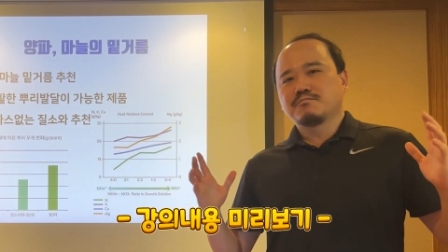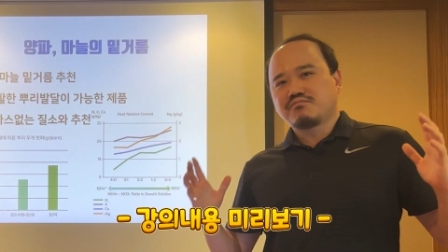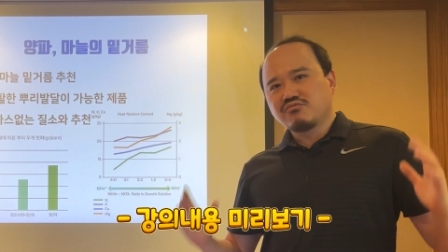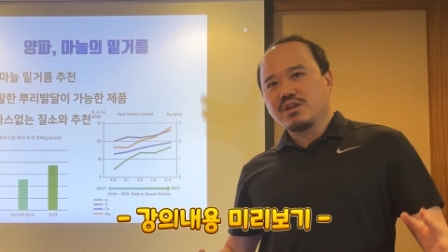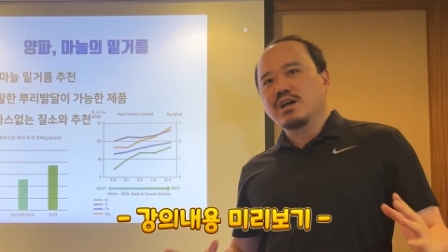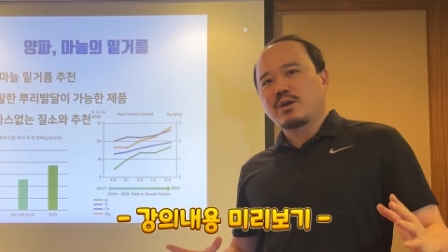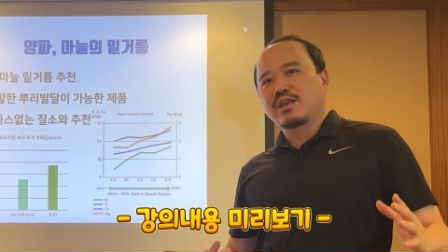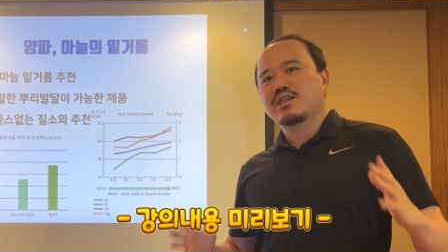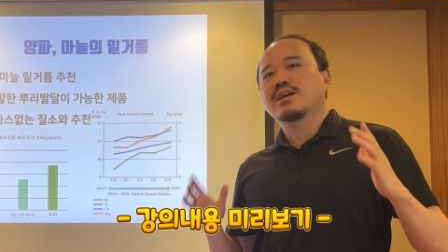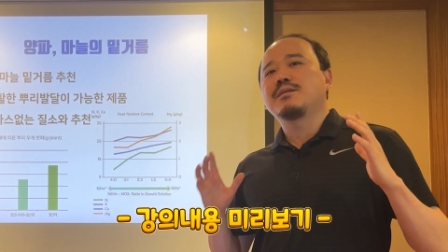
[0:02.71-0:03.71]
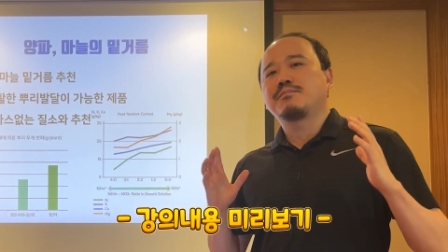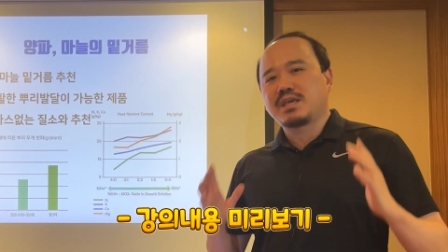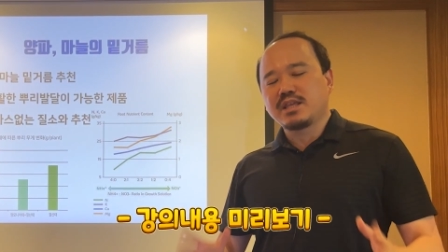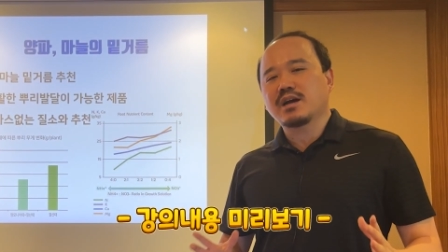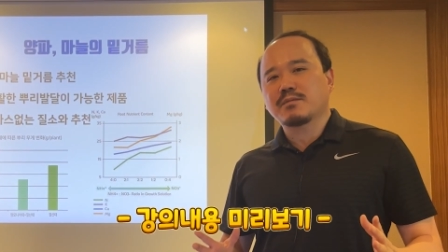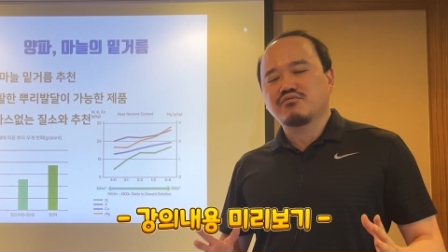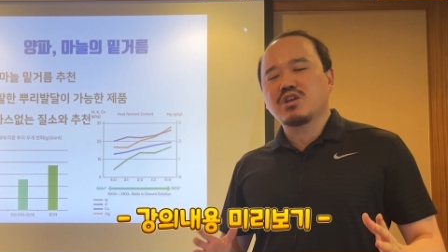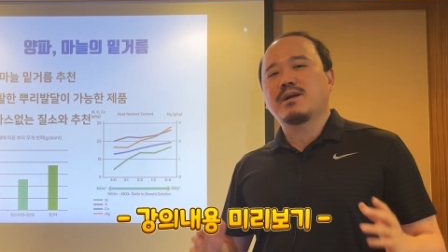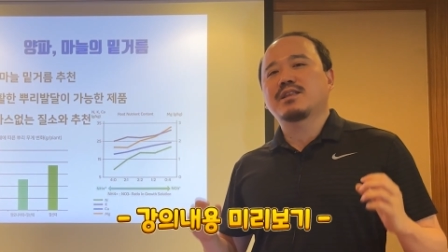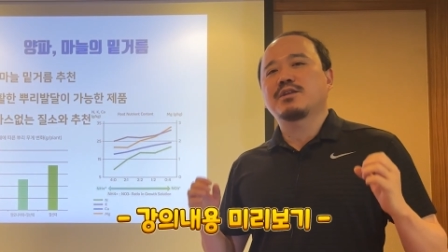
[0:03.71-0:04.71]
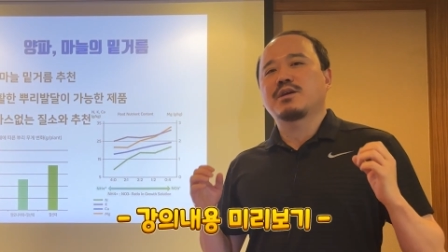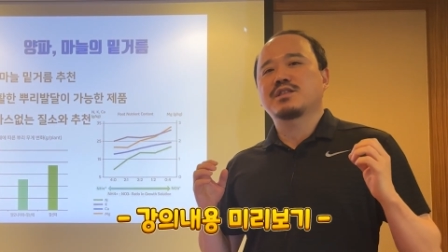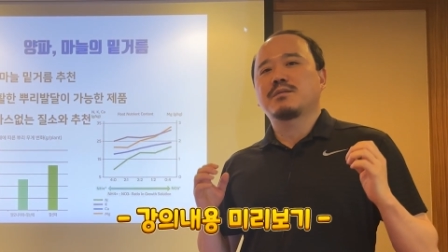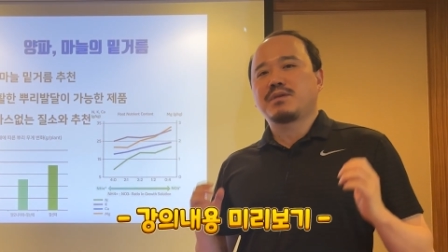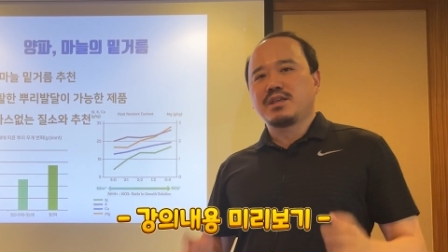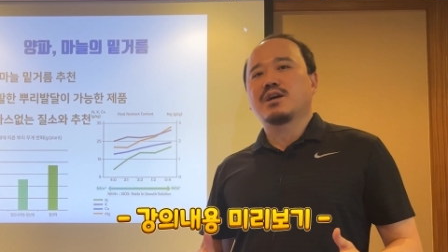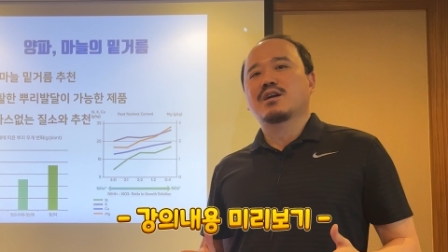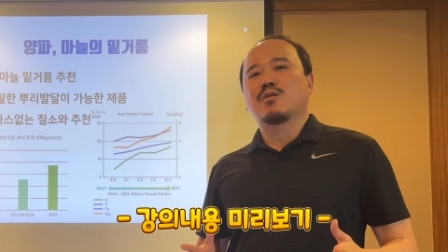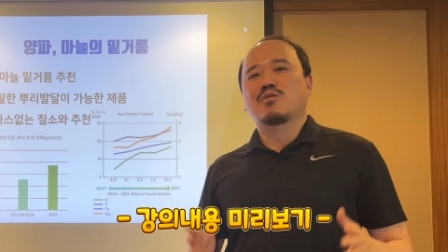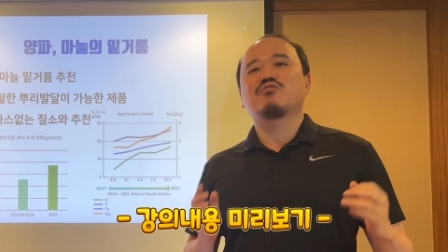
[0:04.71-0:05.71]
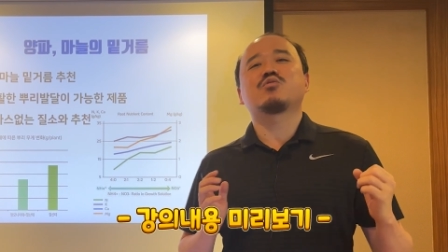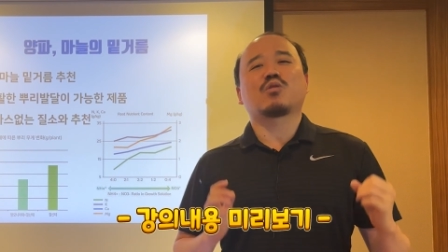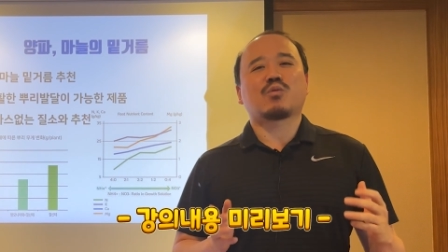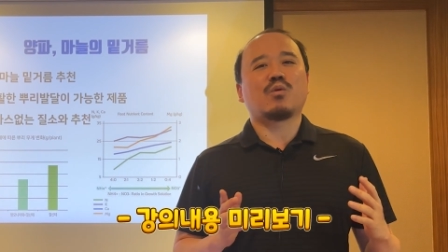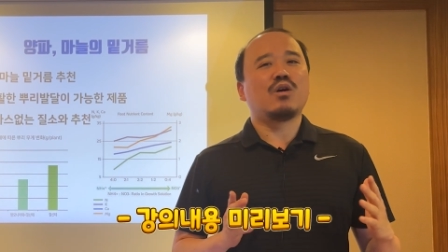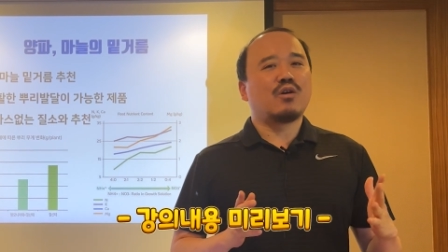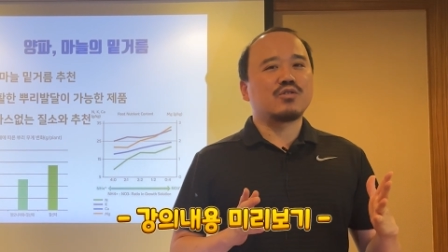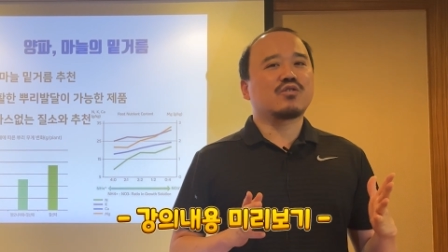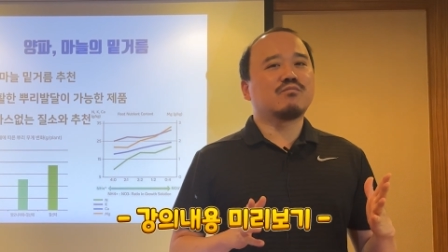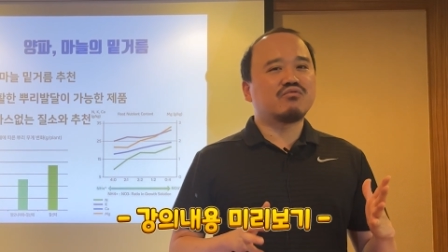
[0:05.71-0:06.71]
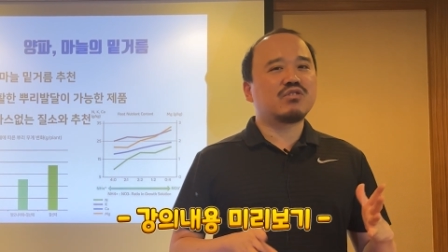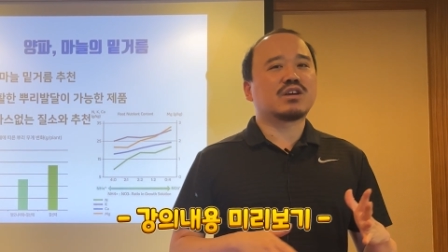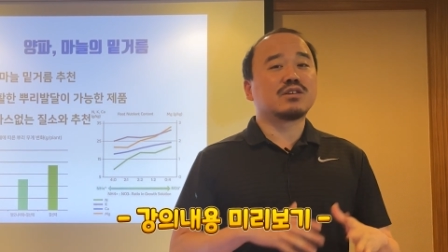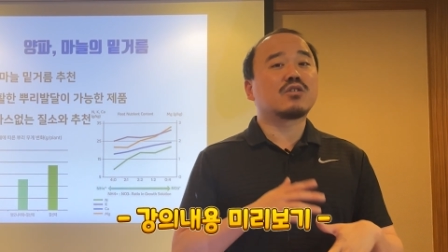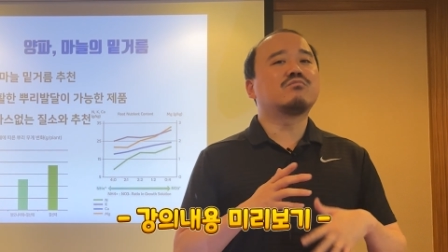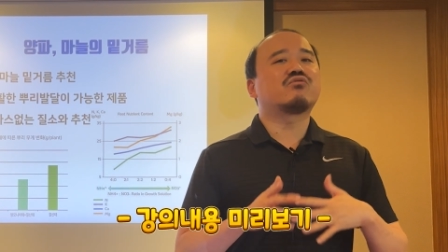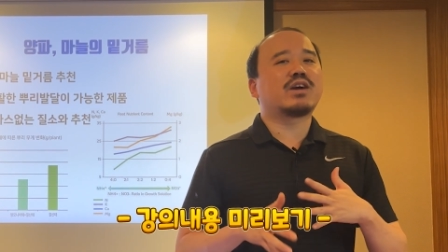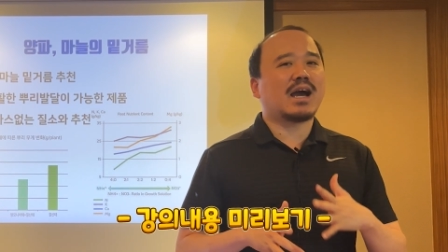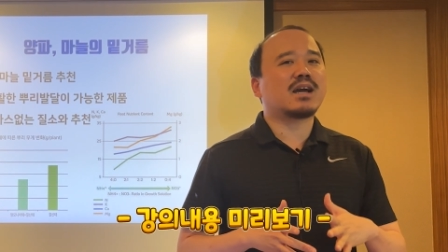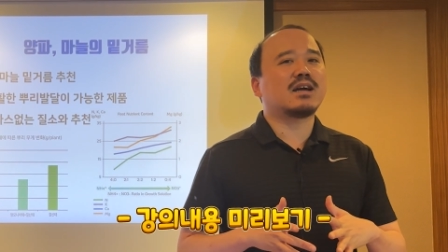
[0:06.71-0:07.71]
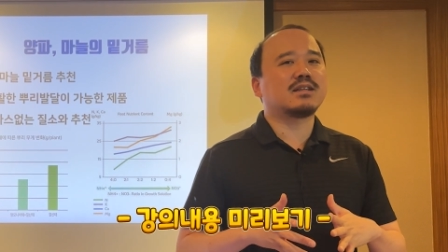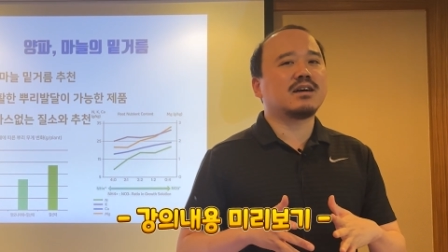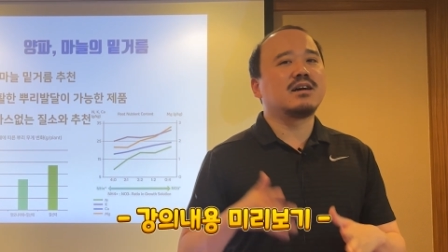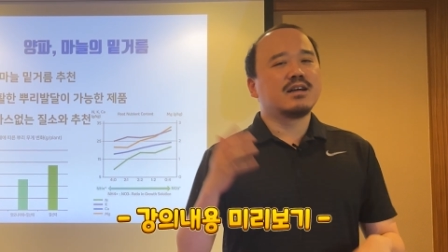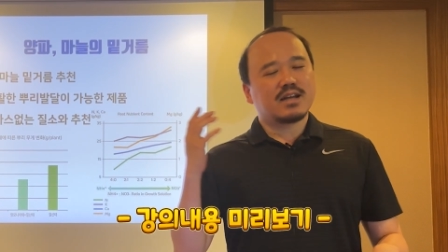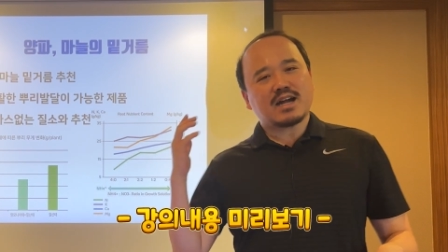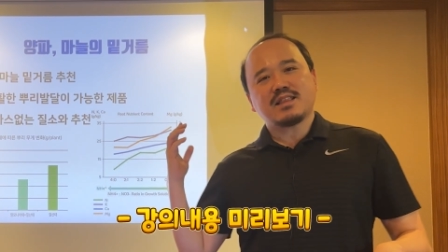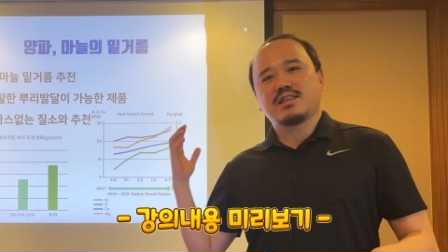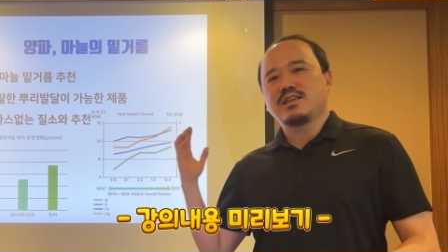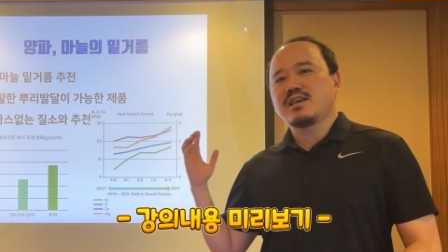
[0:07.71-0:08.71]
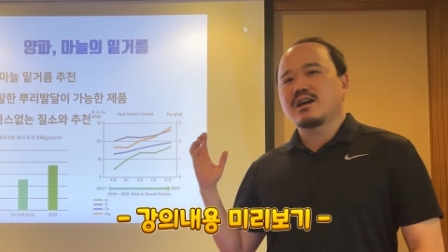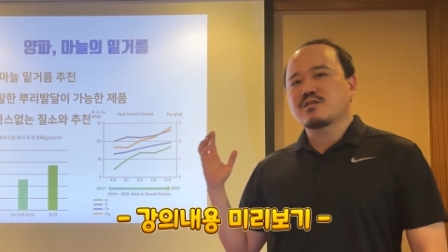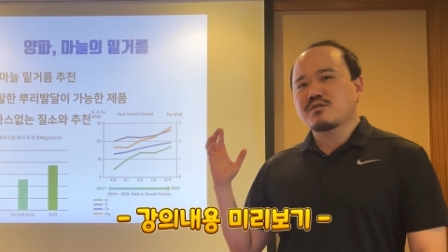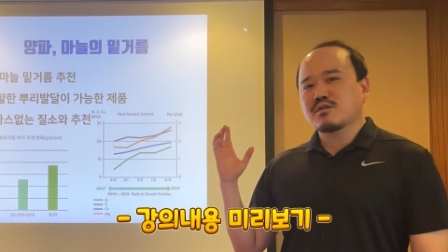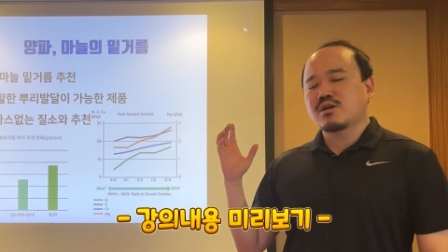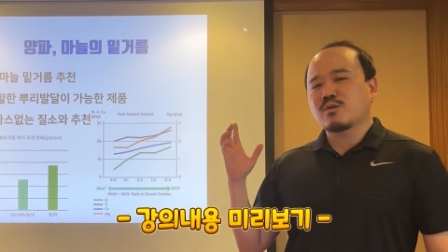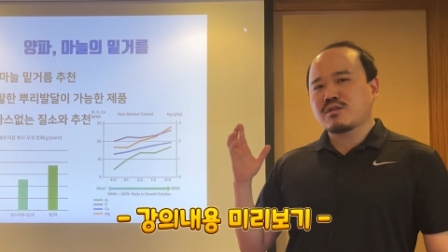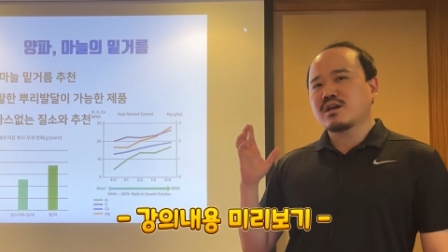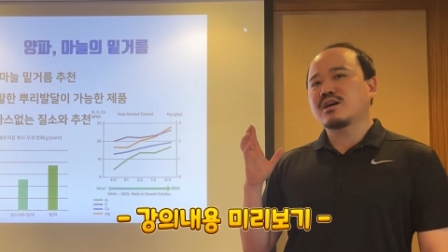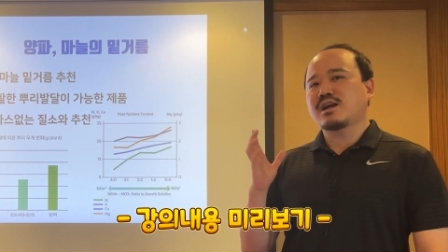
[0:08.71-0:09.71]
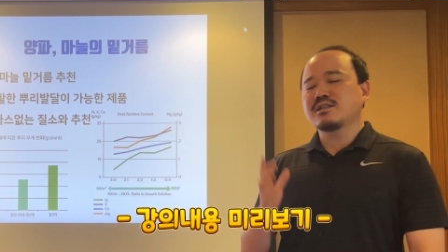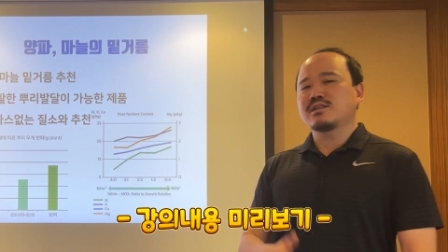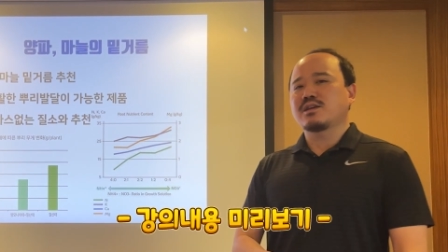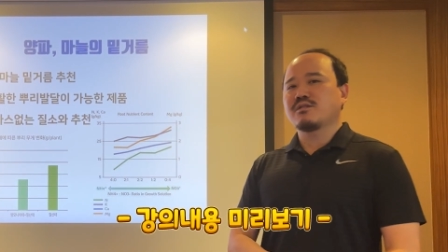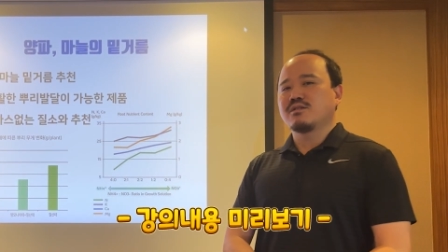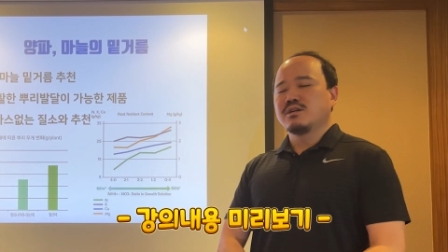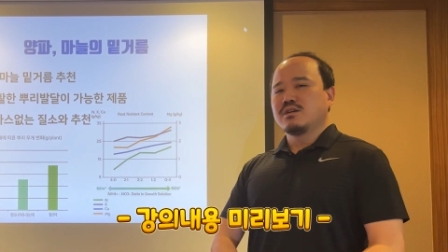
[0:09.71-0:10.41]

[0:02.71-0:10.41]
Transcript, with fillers: 뿌리가 굉장히 빈약, 뿌리 발달이 굉장히 빈약하고 수도 적고 어쨌건 뿌리, 근건부가 약하다까지 이해하셨을 거라고 생각을 하는데요.